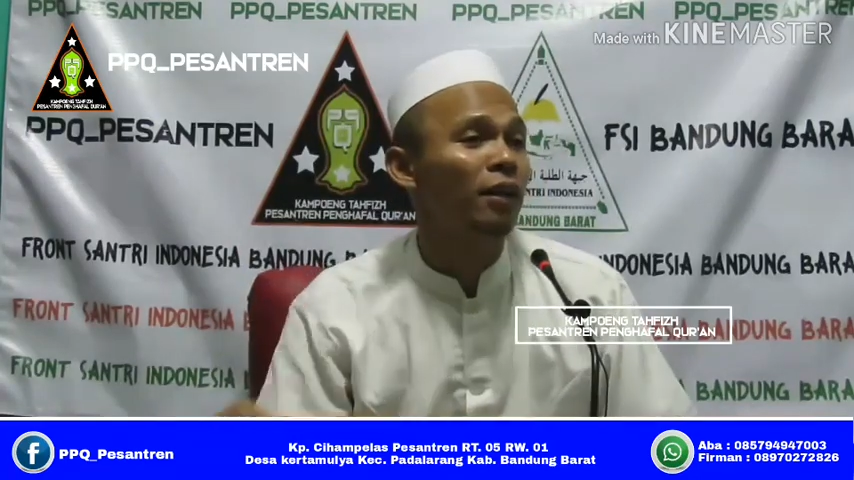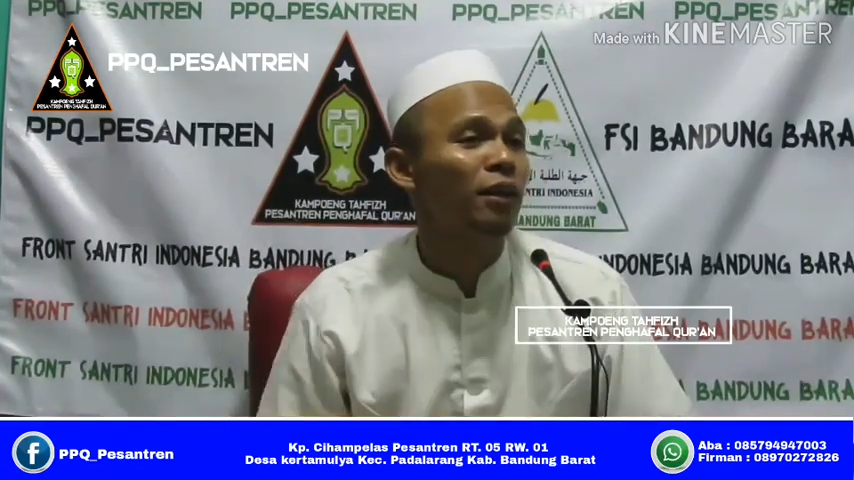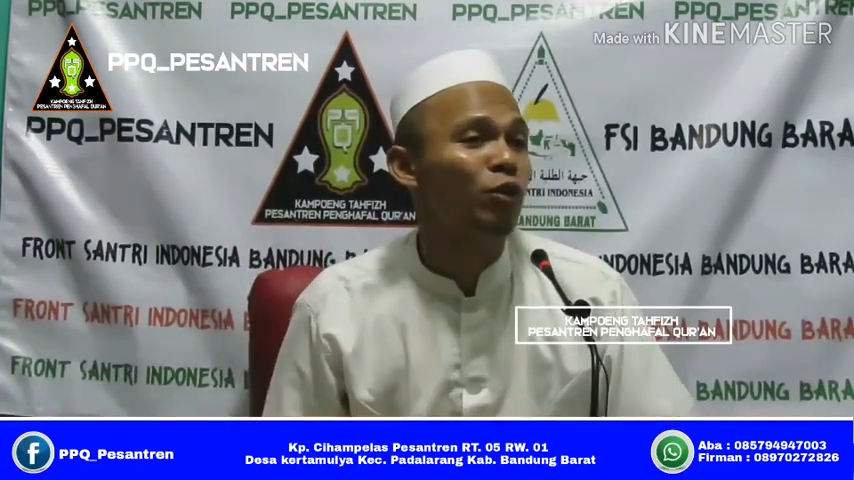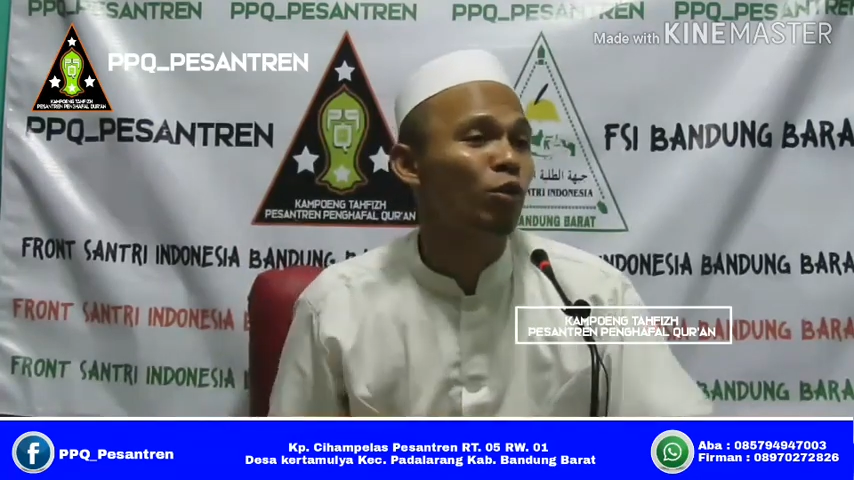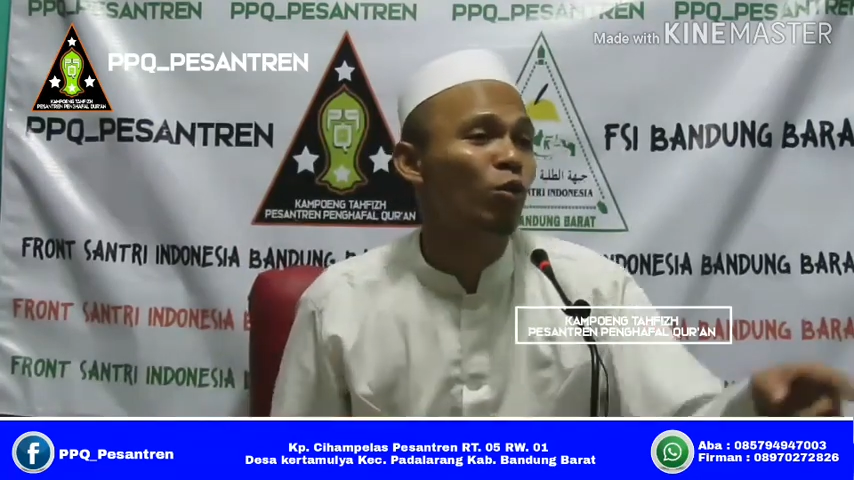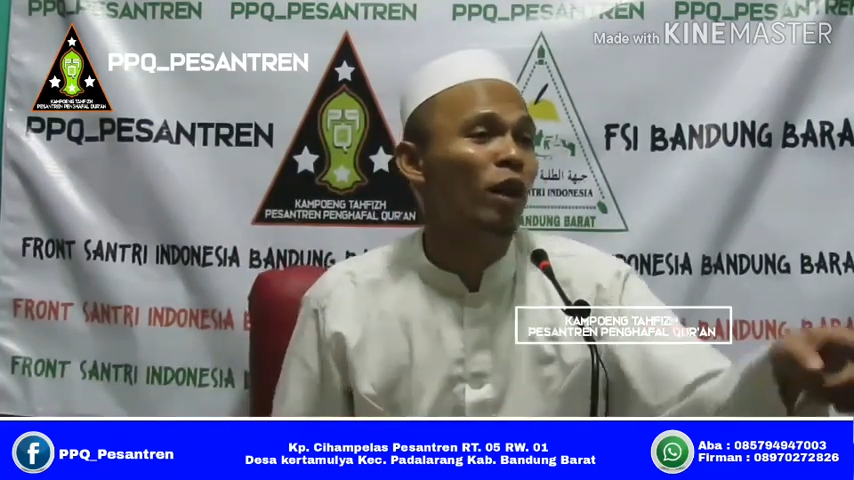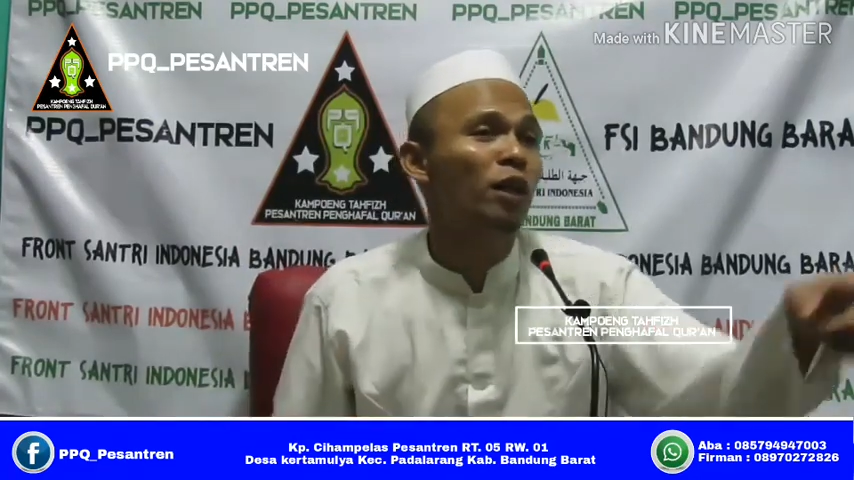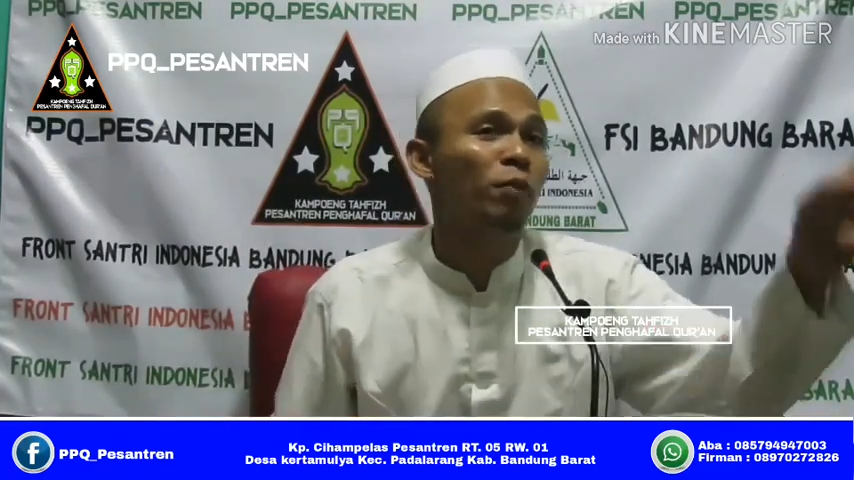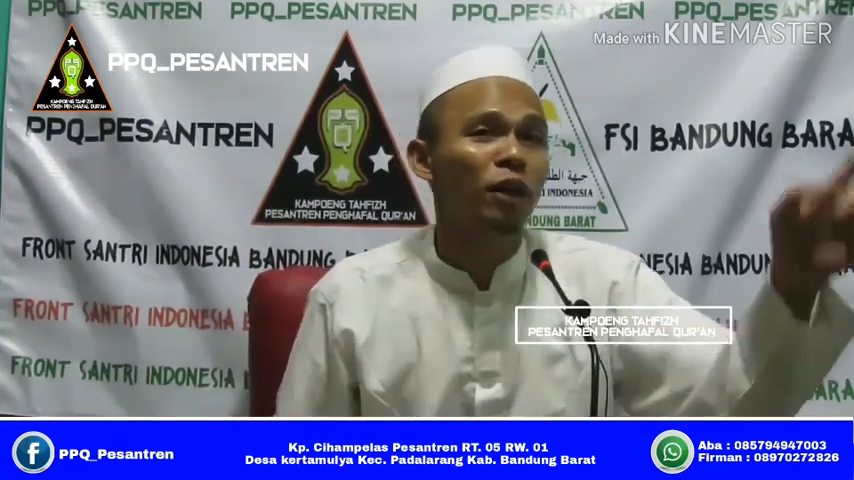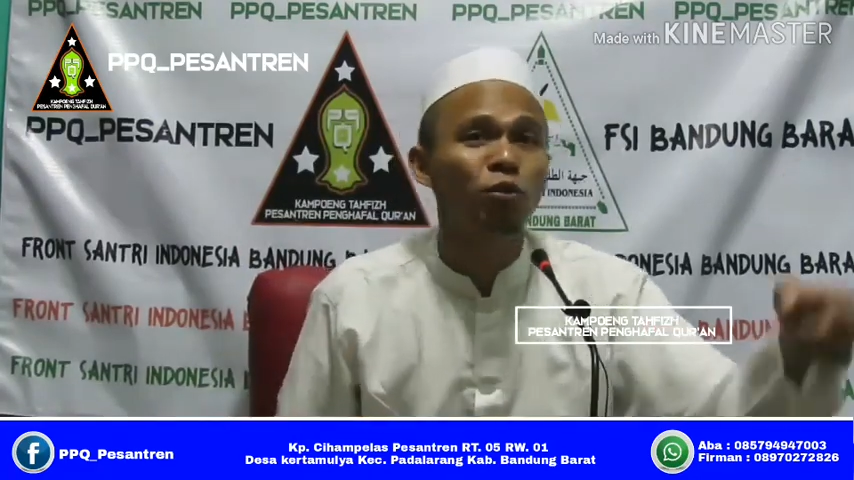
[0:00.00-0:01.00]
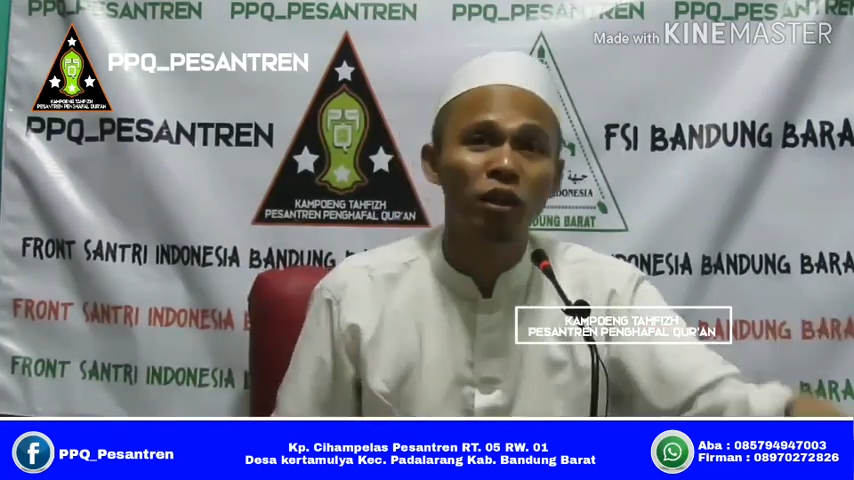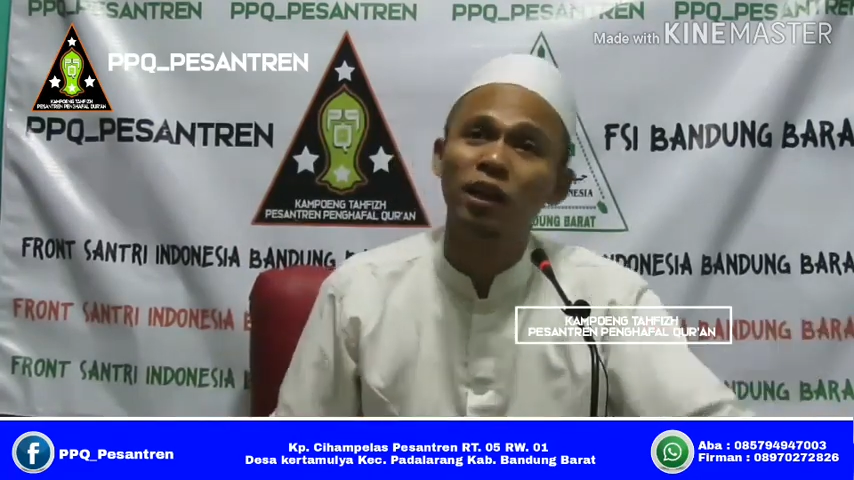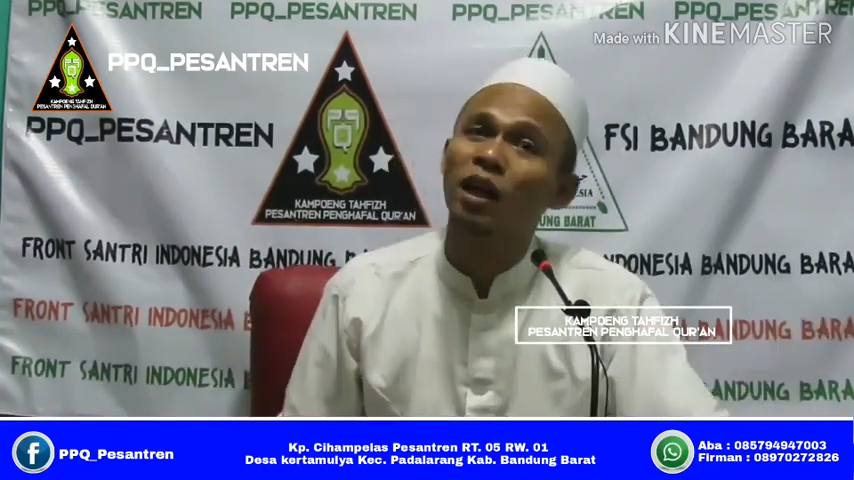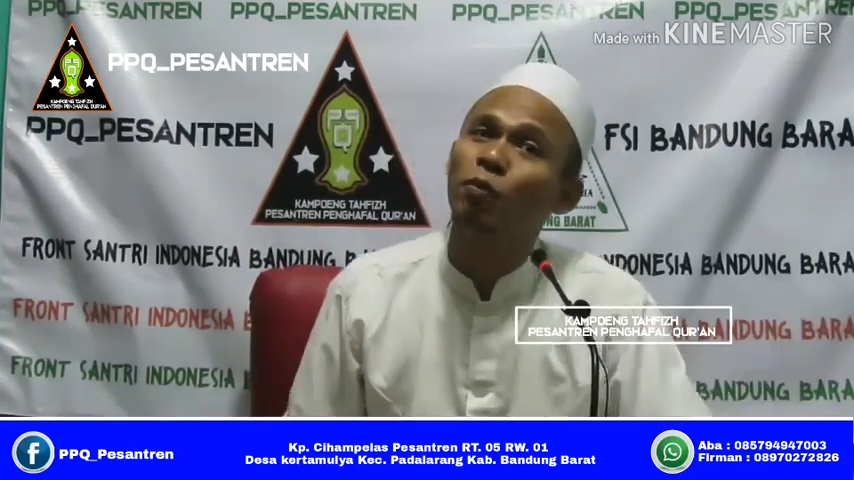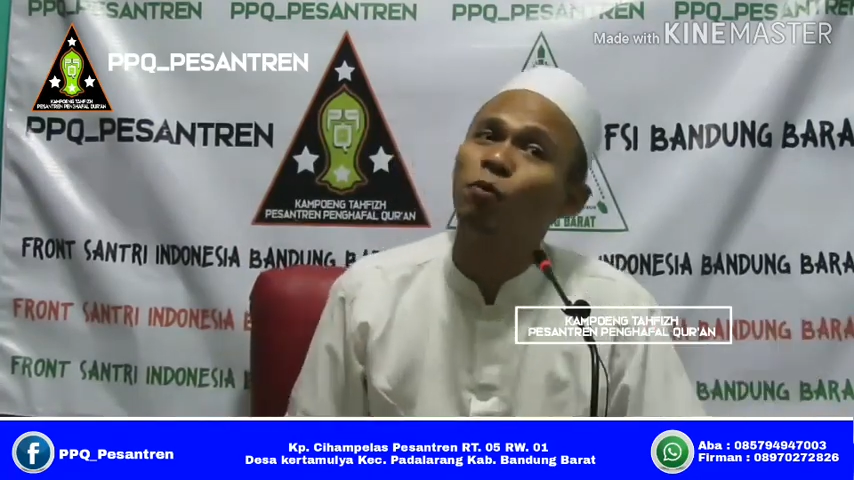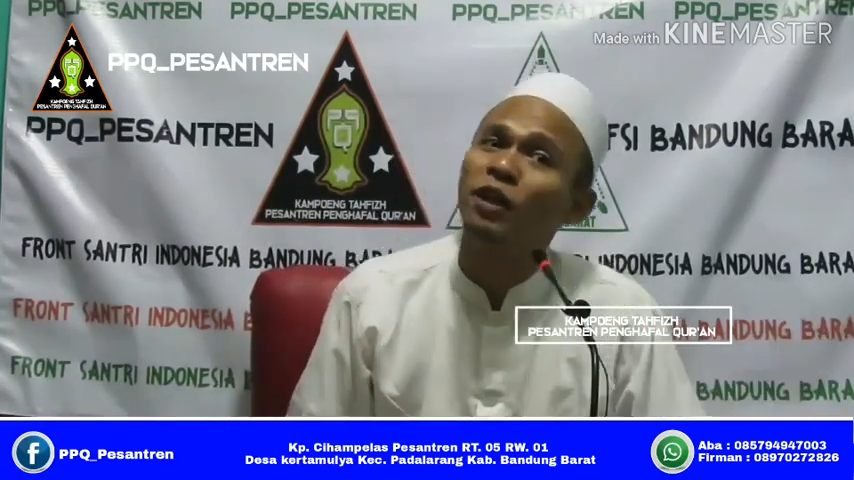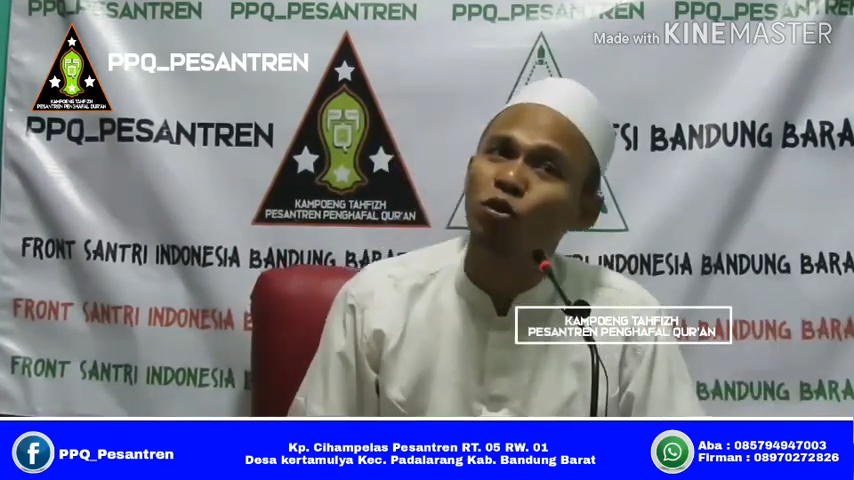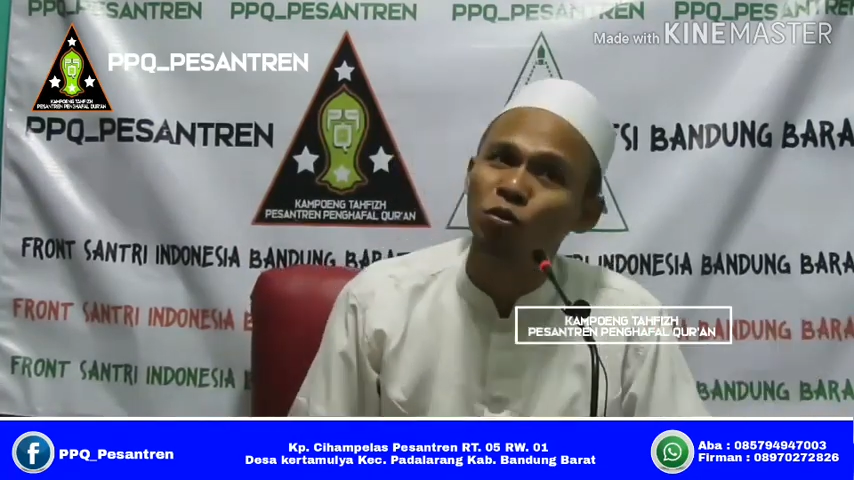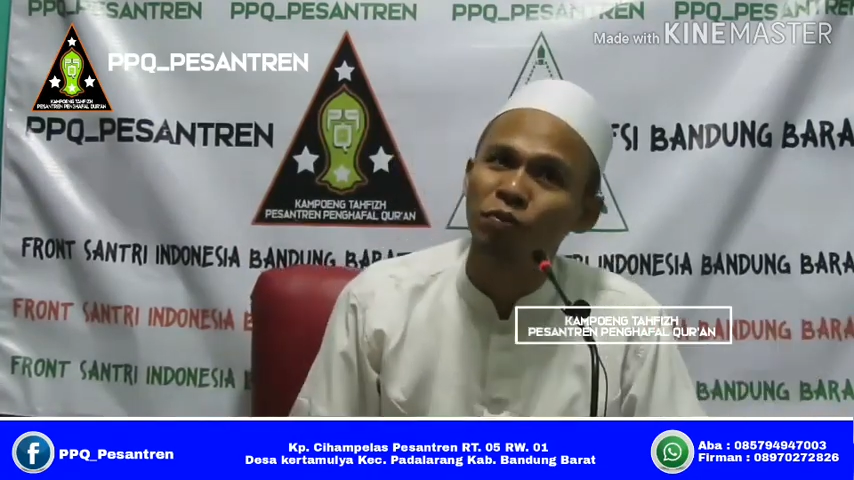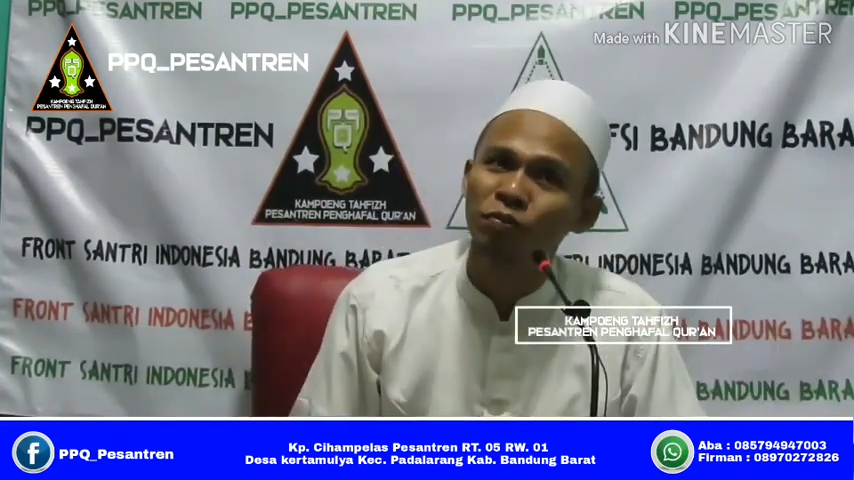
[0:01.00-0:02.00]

disuruh wali maju kita nggak mau maju.